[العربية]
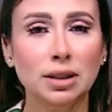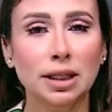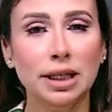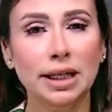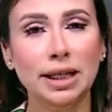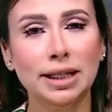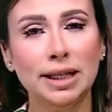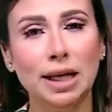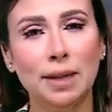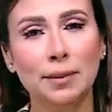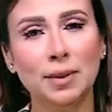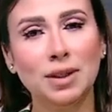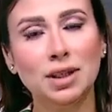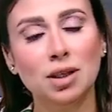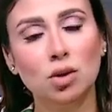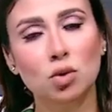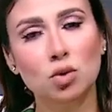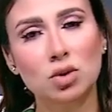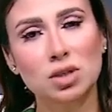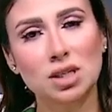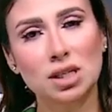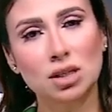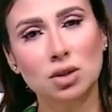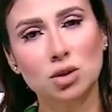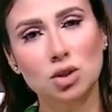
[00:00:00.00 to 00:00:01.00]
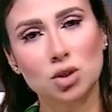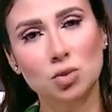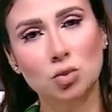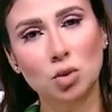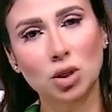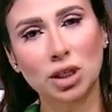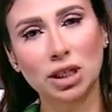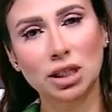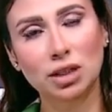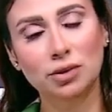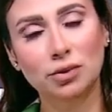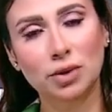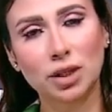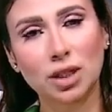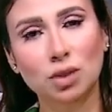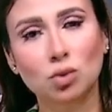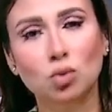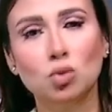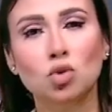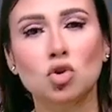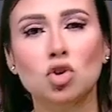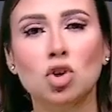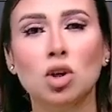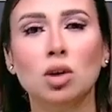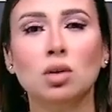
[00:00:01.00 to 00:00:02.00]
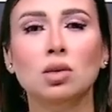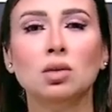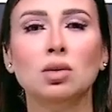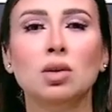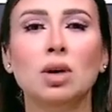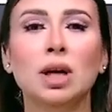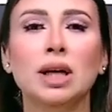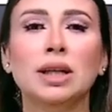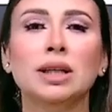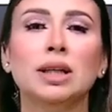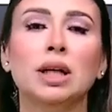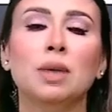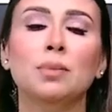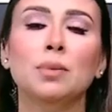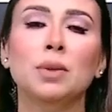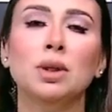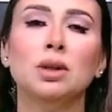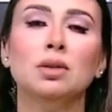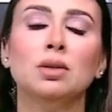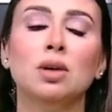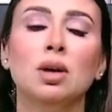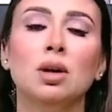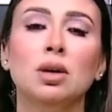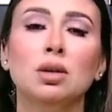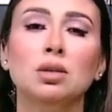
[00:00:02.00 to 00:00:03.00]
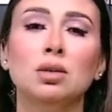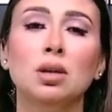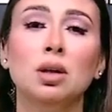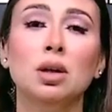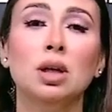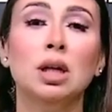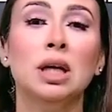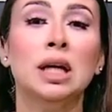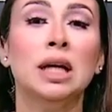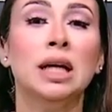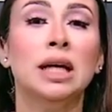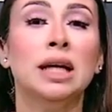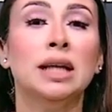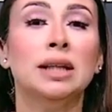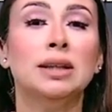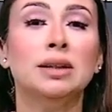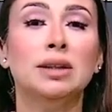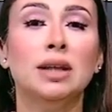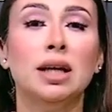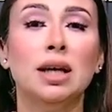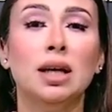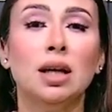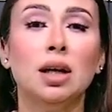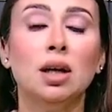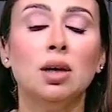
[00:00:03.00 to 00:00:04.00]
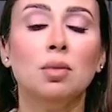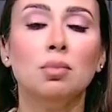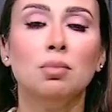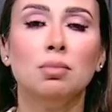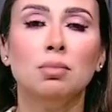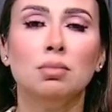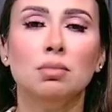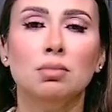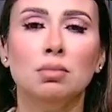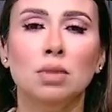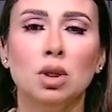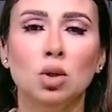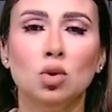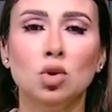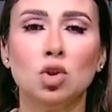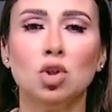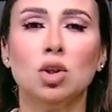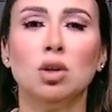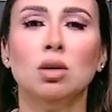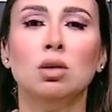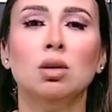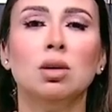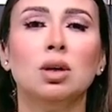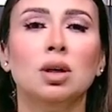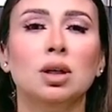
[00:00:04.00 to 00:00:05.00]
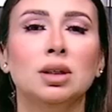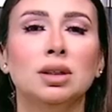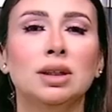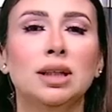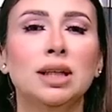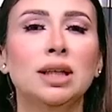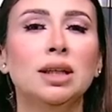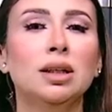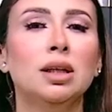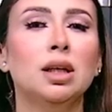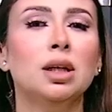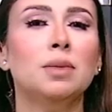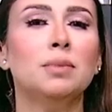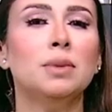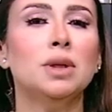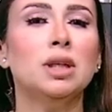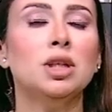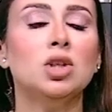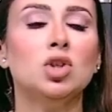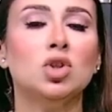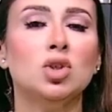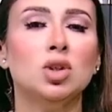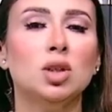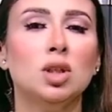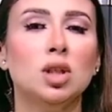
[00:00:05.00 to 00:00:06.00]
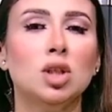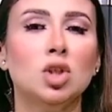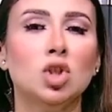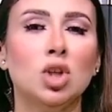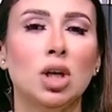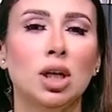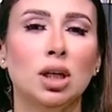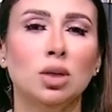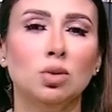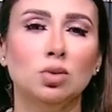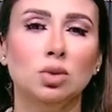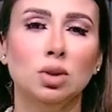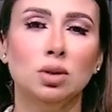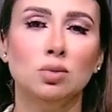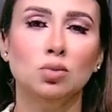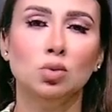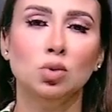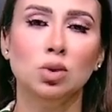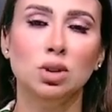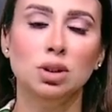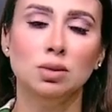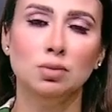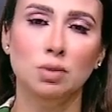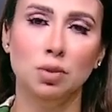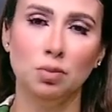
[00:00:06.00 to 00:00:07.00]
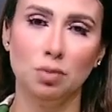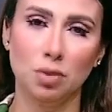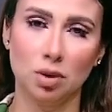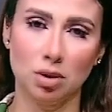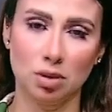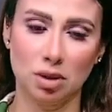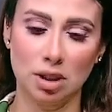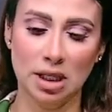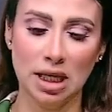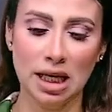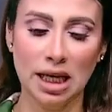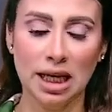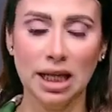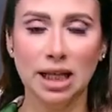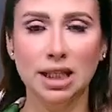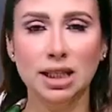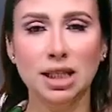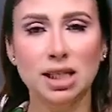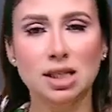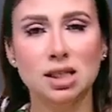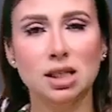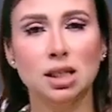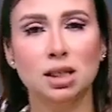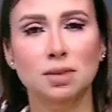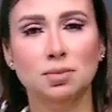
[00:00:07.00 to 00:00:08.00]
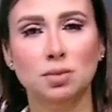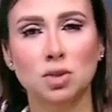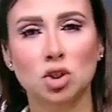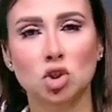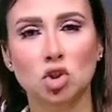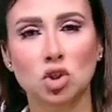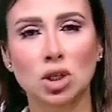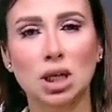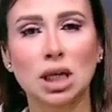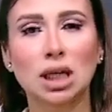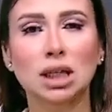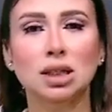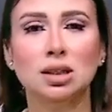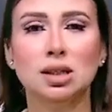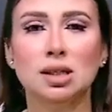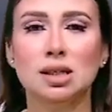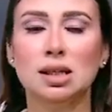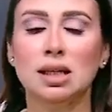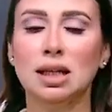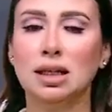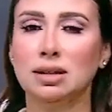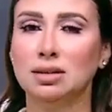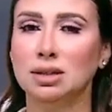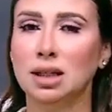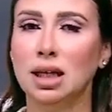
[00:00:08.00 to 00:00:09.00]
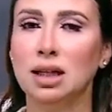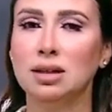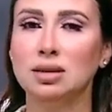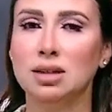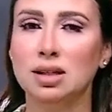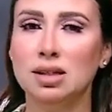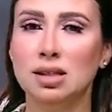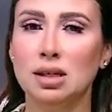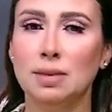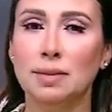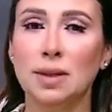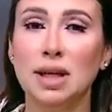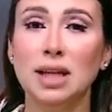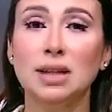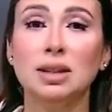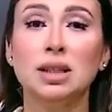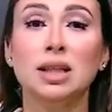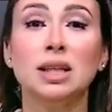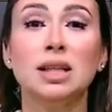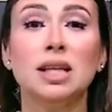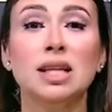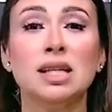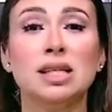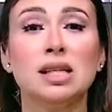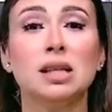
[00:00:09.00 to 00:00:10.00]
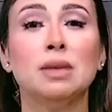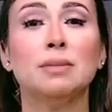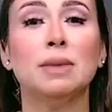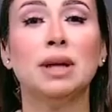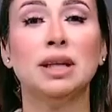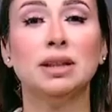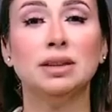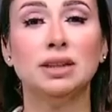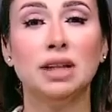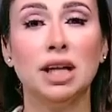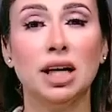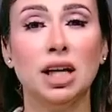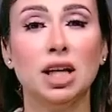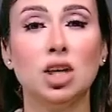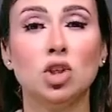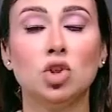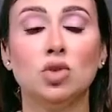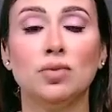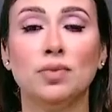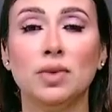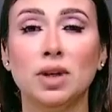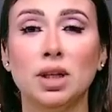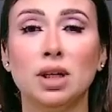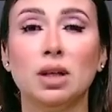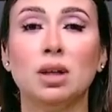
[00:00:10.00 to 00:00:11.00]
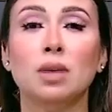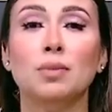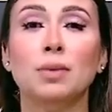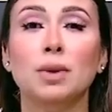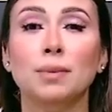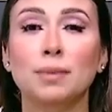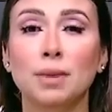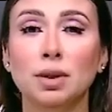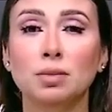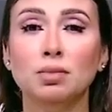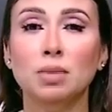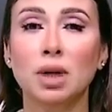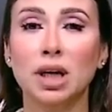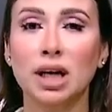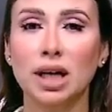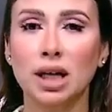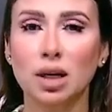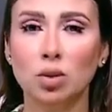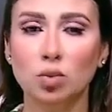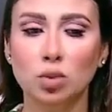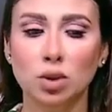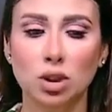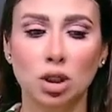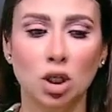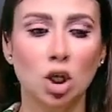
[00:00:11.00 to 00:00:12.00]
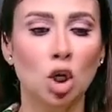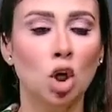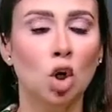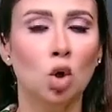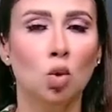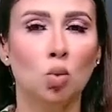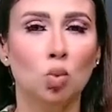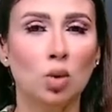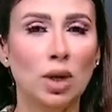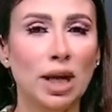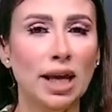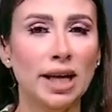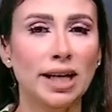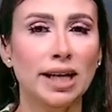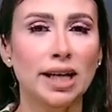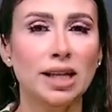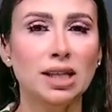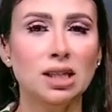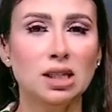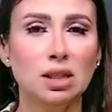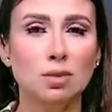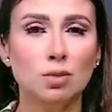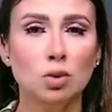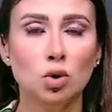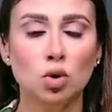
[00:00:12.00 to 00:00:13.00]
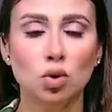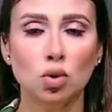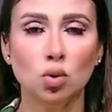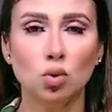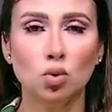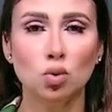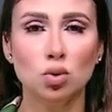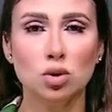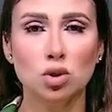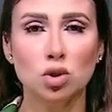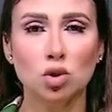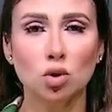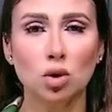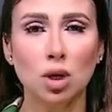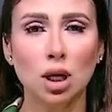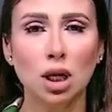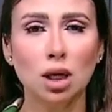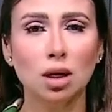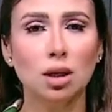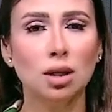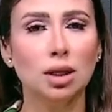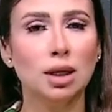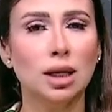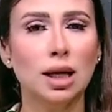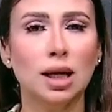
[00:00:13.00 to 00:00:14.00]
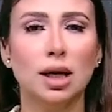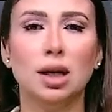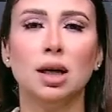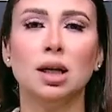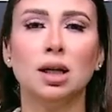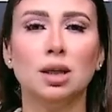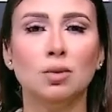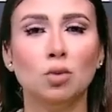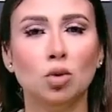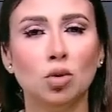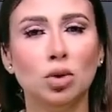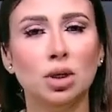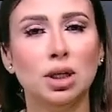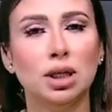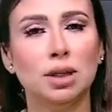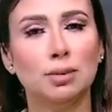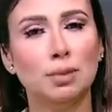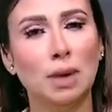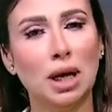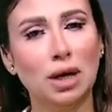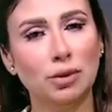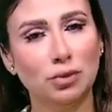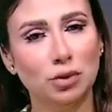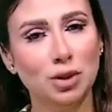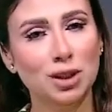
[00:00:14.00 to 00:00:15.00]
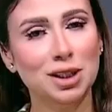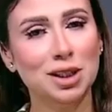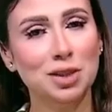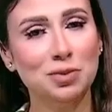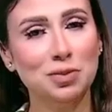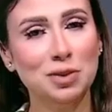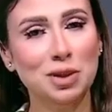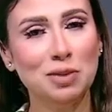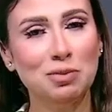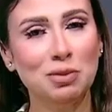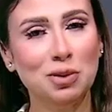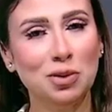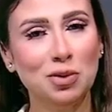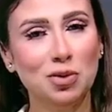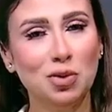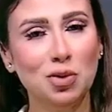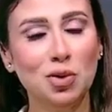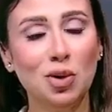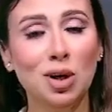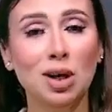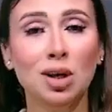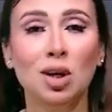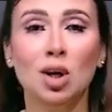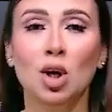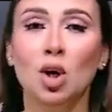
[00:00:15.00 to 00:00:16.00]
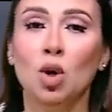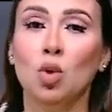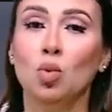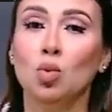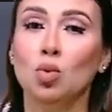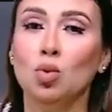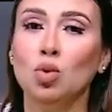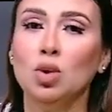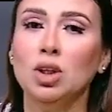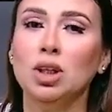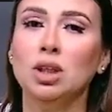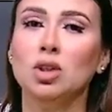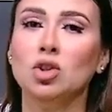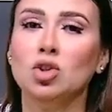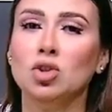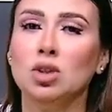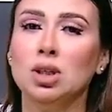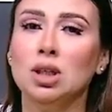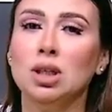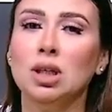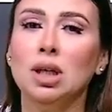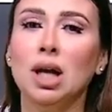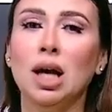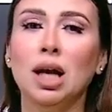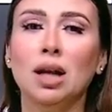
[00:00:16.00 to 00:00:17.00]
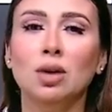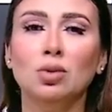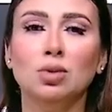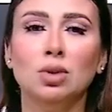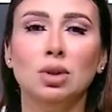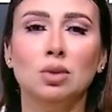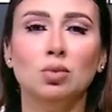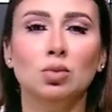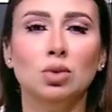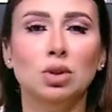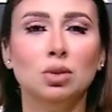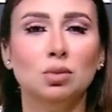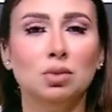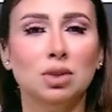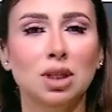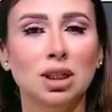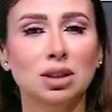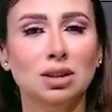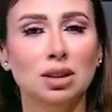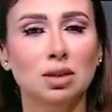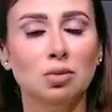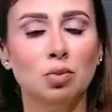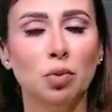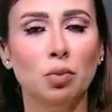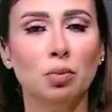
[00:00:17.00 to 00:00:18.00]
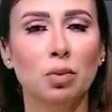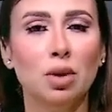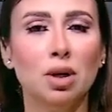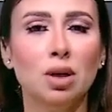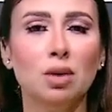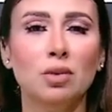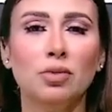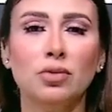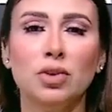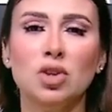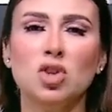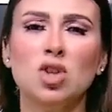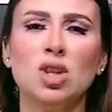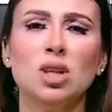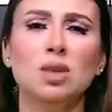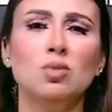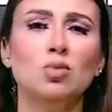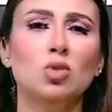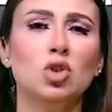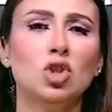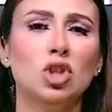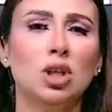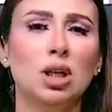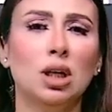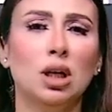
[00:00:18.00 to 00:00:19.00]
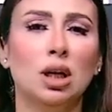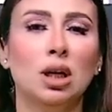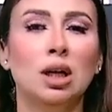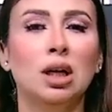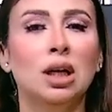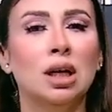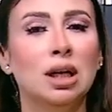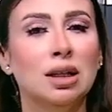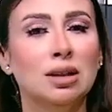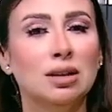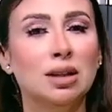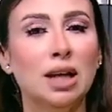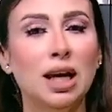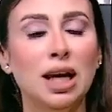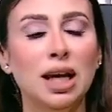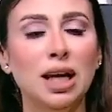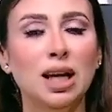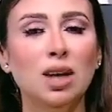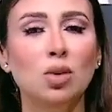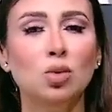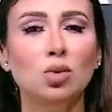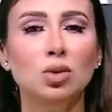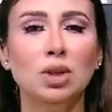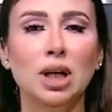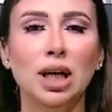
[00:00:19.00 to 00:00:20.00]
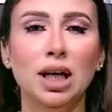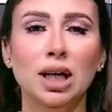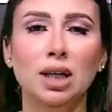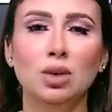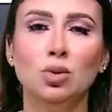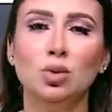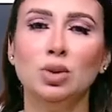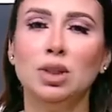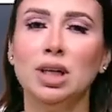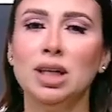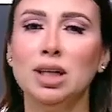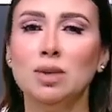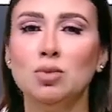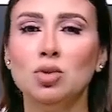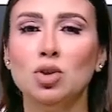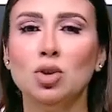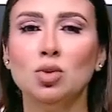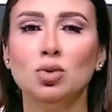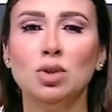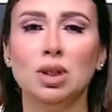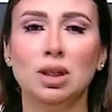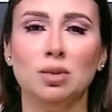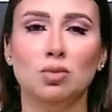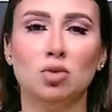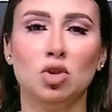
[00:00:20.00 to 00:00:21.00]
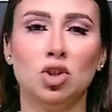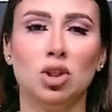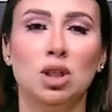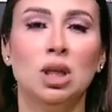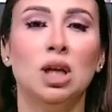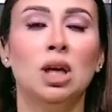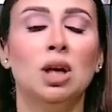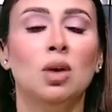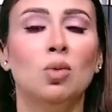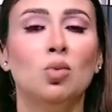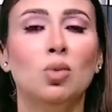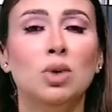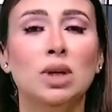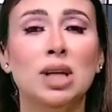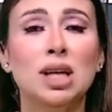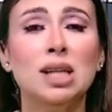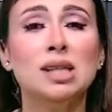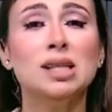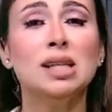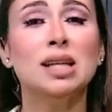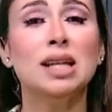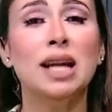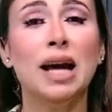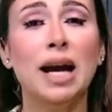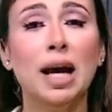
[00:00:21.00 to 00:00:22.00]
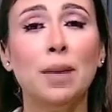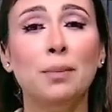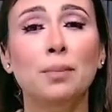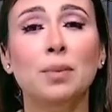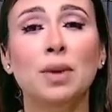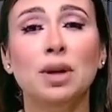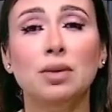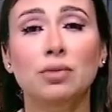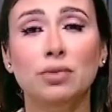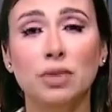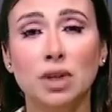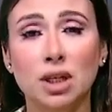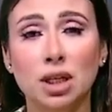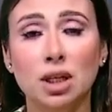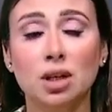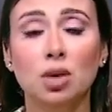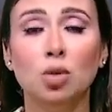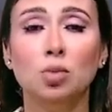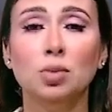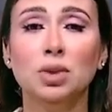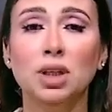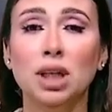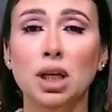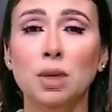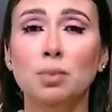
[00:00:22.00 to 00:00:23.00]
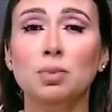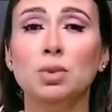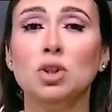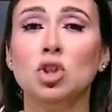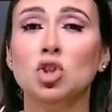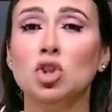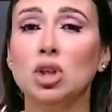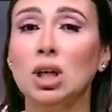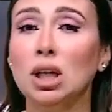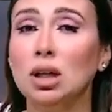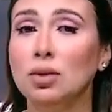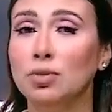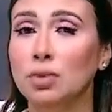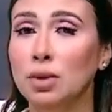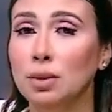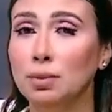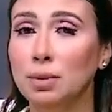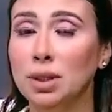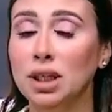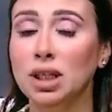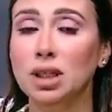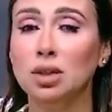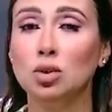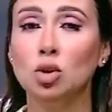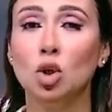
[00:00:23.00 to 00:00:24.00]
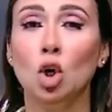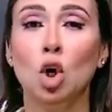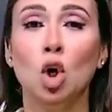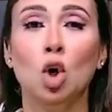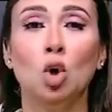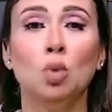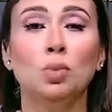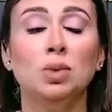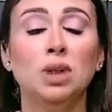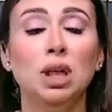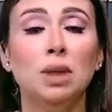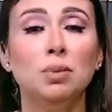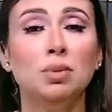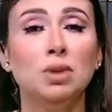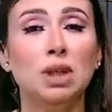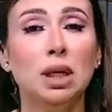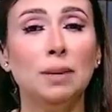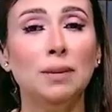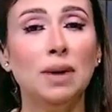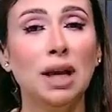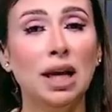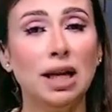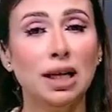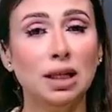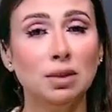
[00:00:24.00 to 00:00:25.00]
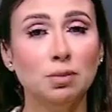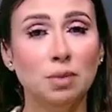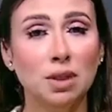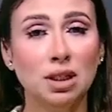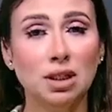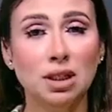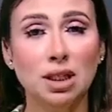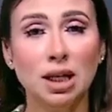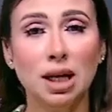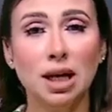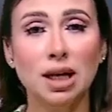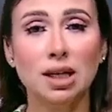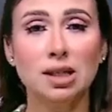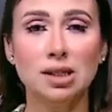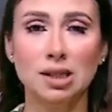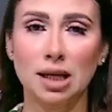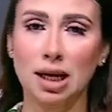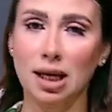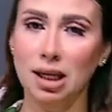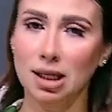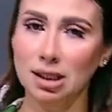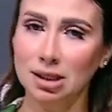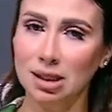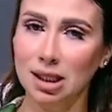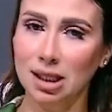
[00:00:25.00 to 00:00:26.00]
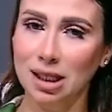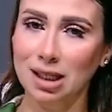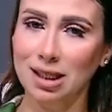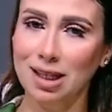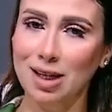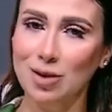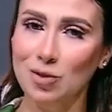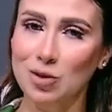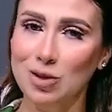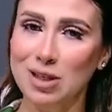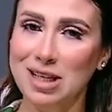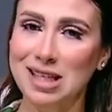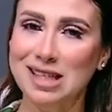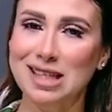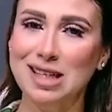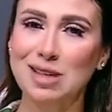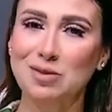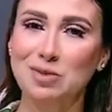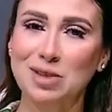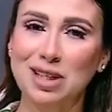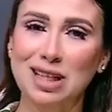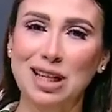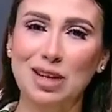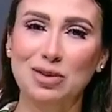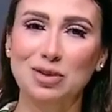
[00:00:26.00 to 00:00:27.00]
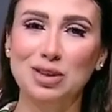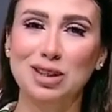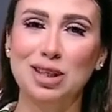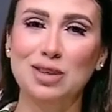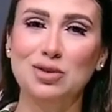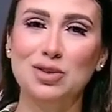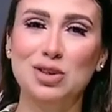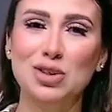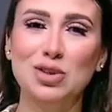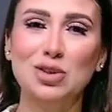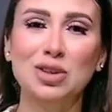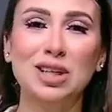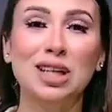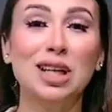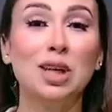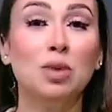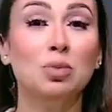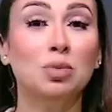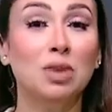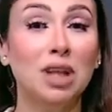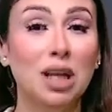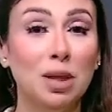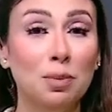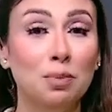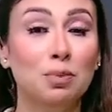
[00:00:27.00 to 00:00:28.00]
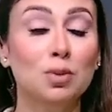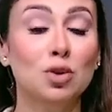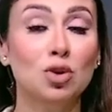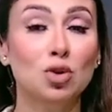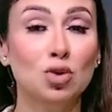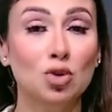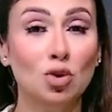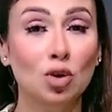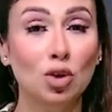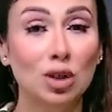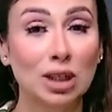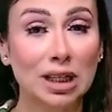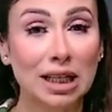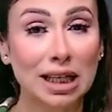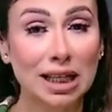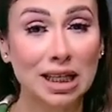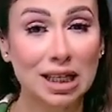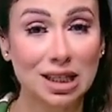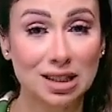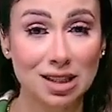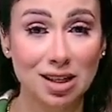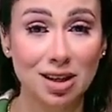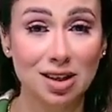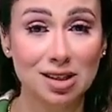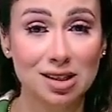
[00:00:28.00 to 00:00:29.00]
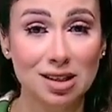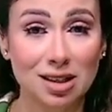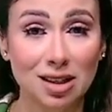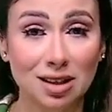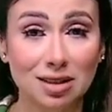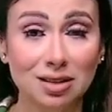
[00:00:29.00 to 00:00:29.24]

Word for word: احنا عملنا جزء الاسبوع اللي فات وان شاء الله هنكمل النهارده ده ملوش علاقه ان احنا ما نشتريش حلاوه المولد من بره الناس اللي بتشتغل الناس اللي عندها التزامات الناس اللي ما عندهاش فكره بالمطبخ قوي والحاجات دي بتعوز سرعه لا انا بقول لك بعفيكي من الموضوع وروحي اشتري حلاوه المولد بتاعتك من بره ما فيهاش اي مشكله ده حلو وده حلو ده يمشي وده يمشي والناس اللي حابه الفكره وبتحب تشتغل في البيت وبتحب تعمل حاجات بايديها زي حالاتنا كده والناس اللي بتطلع في التلفزيون كده وبتحب الشغلانه دي اصلا